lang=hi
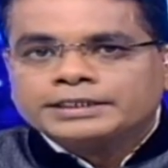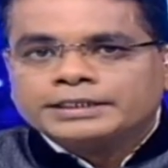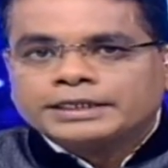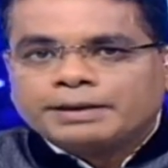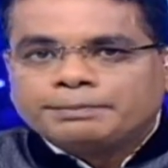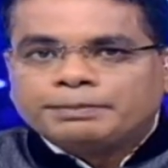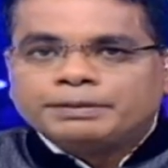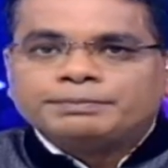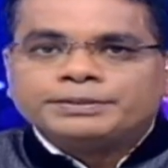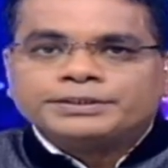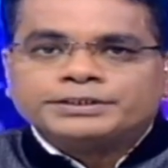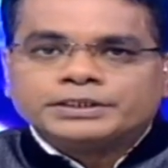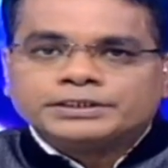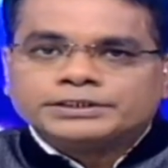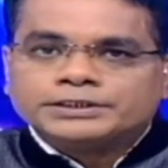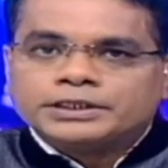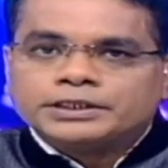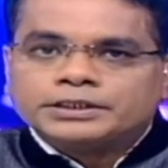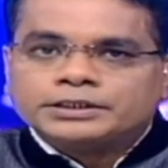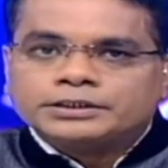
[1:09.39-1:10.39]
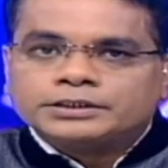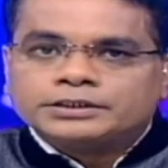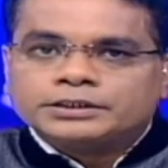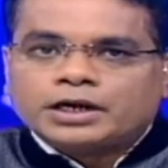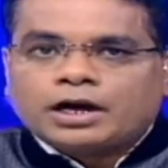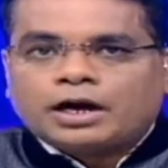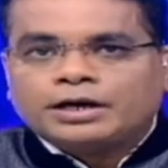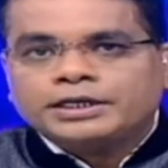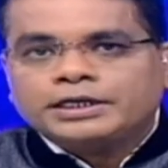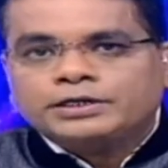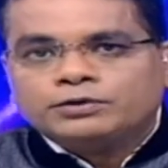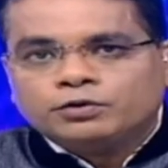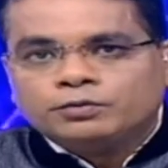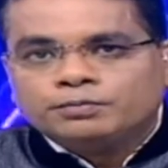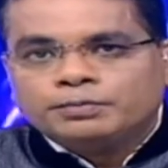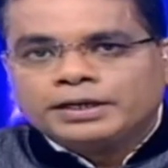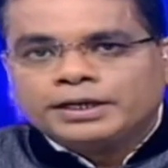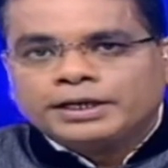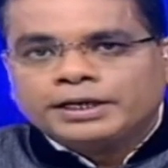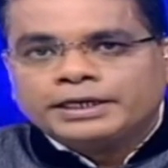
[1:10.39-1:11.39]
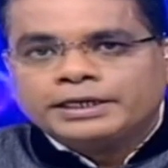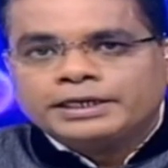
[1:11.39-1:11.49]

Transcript: केपी पीटरसन अनिल कुंबले